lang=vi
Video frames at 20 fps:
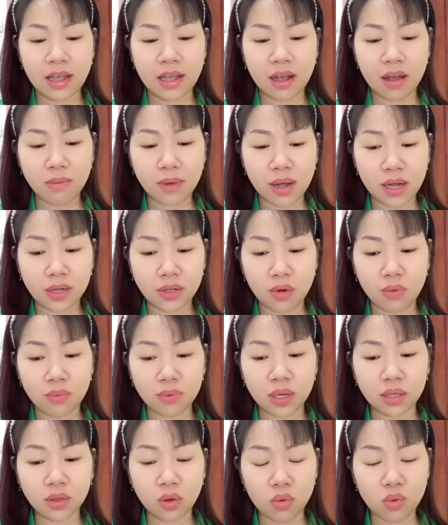không cần
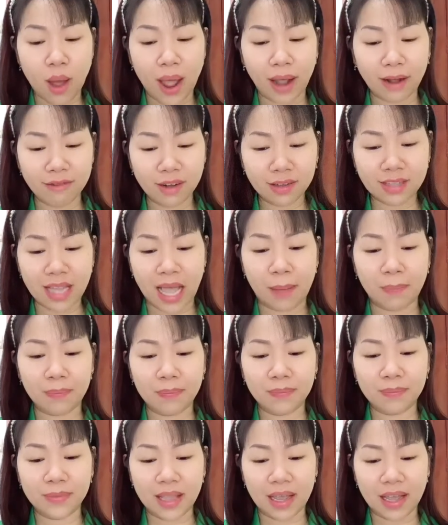dùng những thủ đoạn phức tạp,
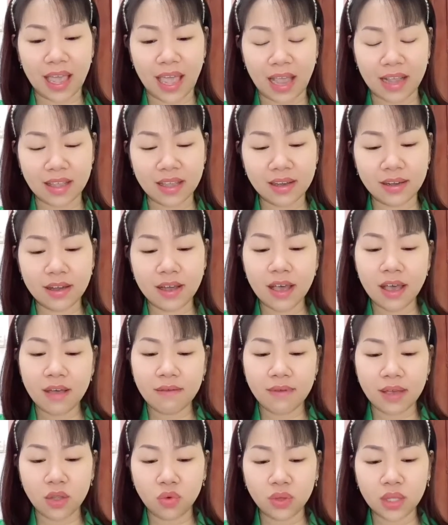chẳng hạn như
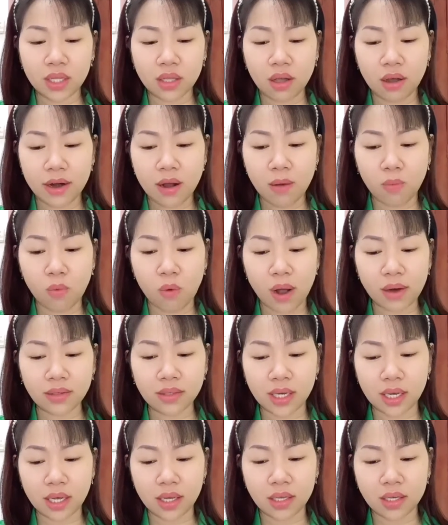vị chủ tịch hội đồng quản
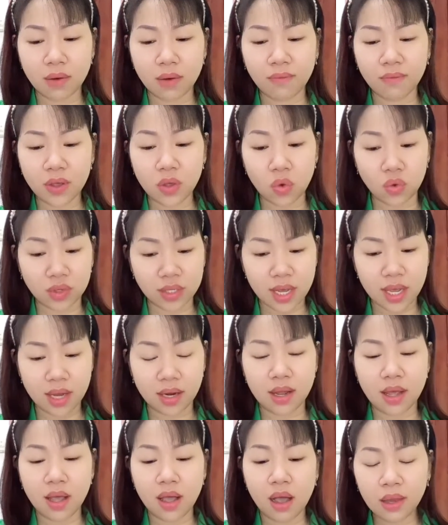trị trong ví dụ trên